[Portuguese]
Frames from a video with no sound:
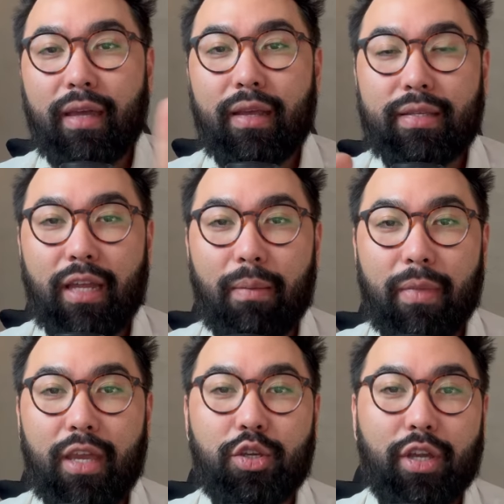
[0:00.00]

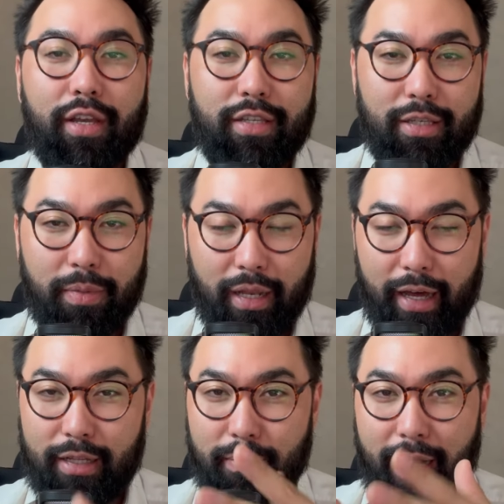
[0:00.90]
necessariamente a esses
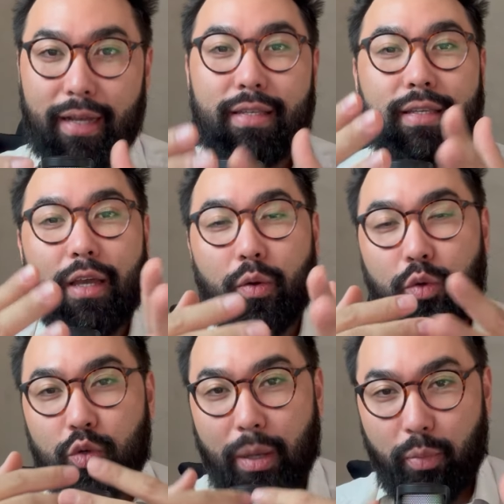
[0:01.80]
pilares, mas é o
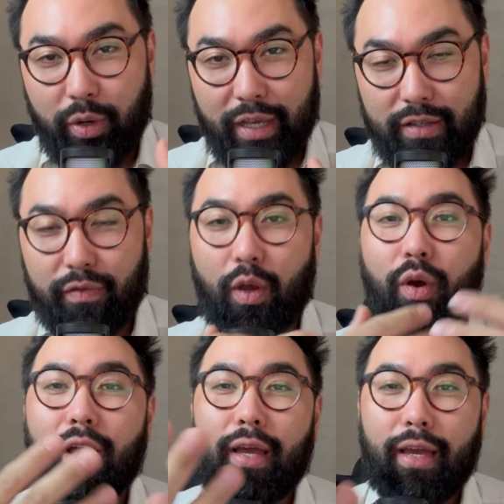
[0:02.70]
que o japonês viveu
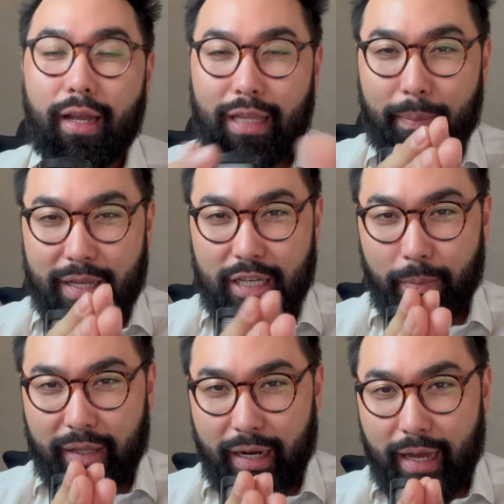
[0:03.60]
e está passando
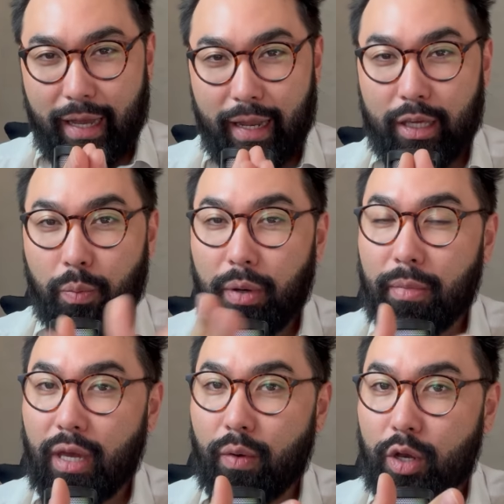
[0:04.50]
para estar tá na cara aqui. O
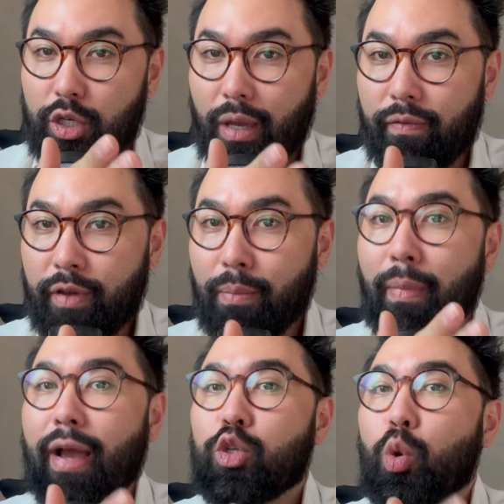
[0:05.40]
primeiro, eu acho que é vir
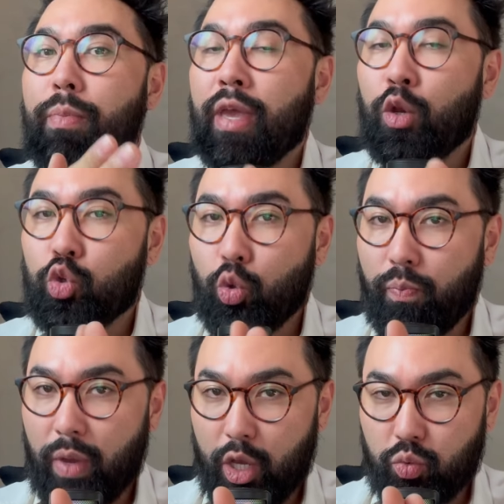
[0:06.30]
mais ou menos do
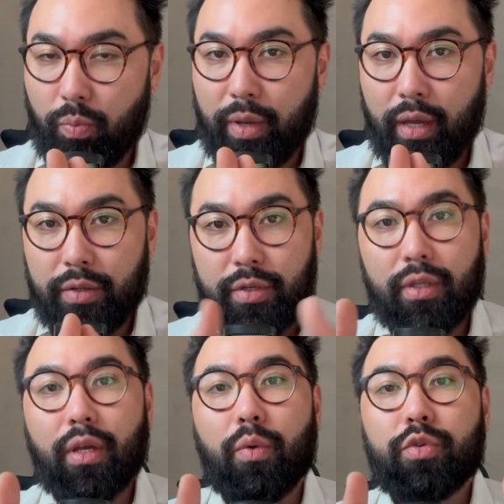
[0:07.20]
mesmo berço.
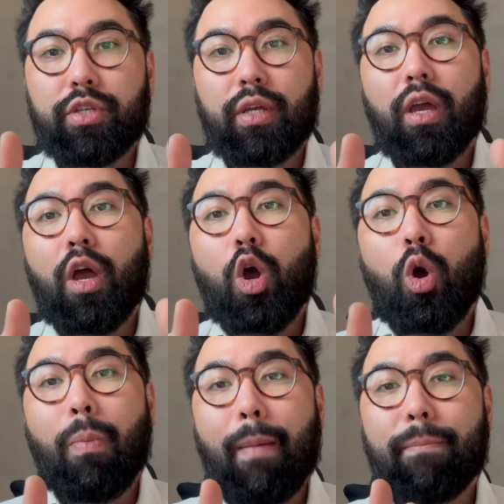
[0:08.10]
Então, se
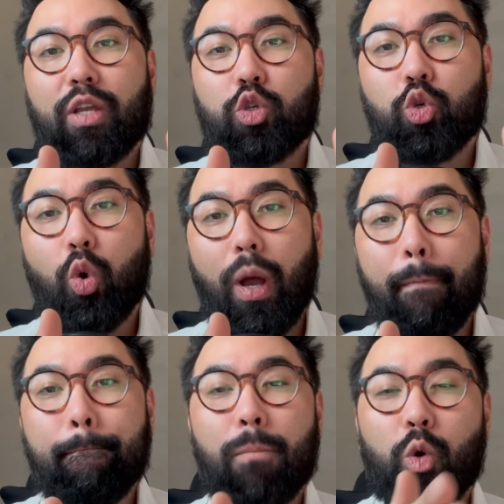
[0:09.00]
uma pessoa
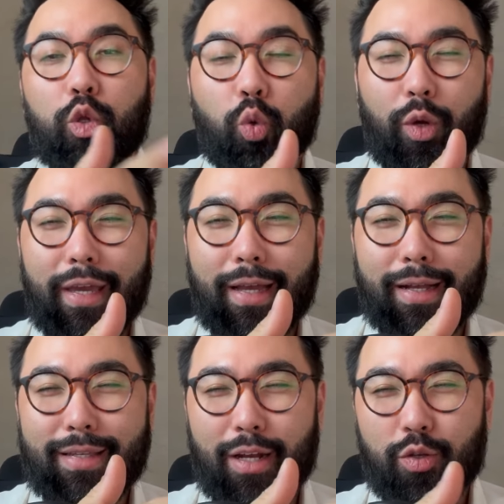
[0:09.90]
muito
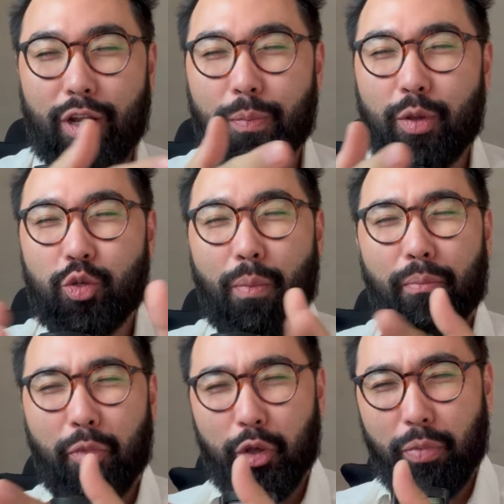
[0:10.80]
rica se relacionar com uma pessoa
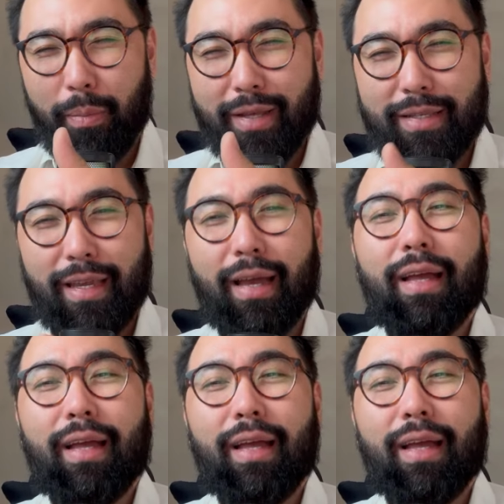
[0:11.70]
muito pobrezinha,